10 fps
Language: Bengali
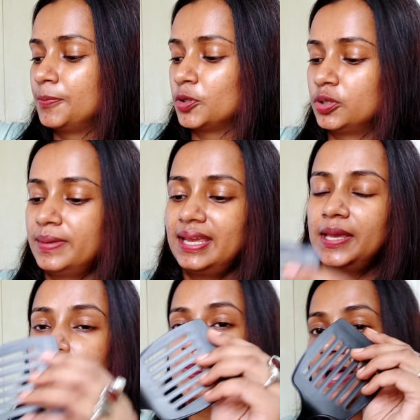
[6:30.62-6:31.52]
প্রথমেই
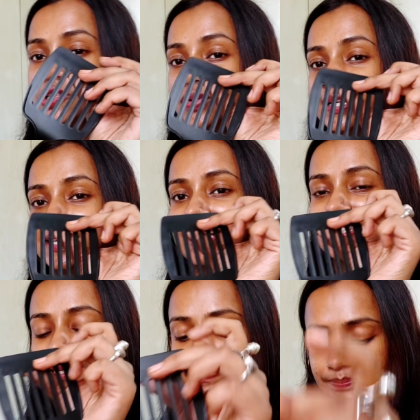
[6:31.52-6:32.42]
এই স্প্যাচুলাটা
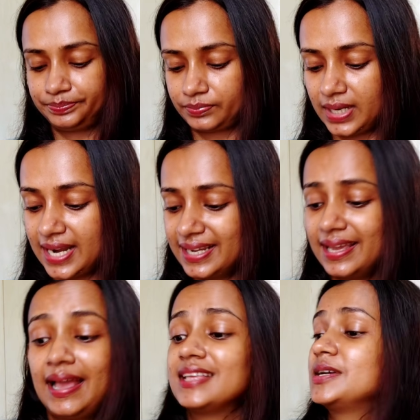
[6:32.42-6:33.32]
আছে
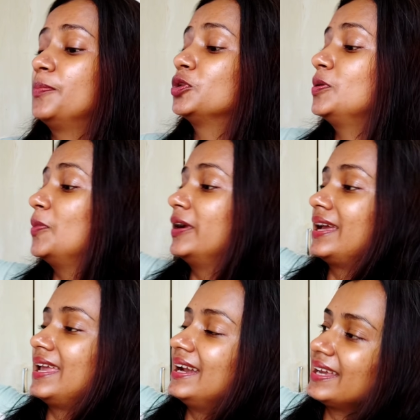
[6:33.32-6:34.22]
এটাকে আচ্ছা প্রথমে বলে
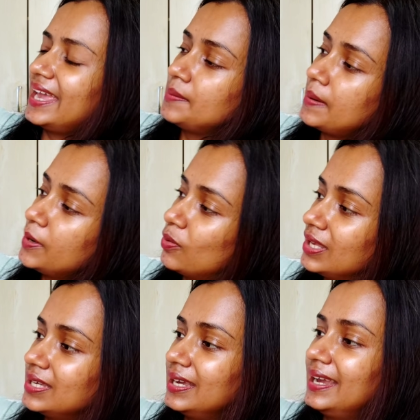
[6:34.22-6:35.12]
রাখি এটাকে এইভাবে
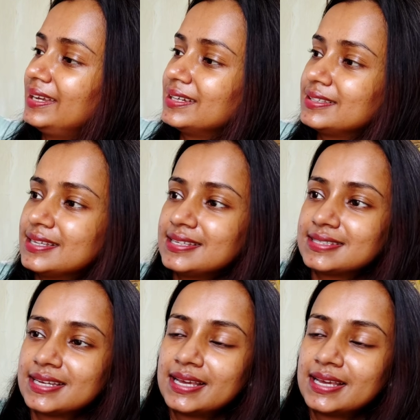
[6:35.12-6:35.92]
খোলা যায় এইটা জাস্ট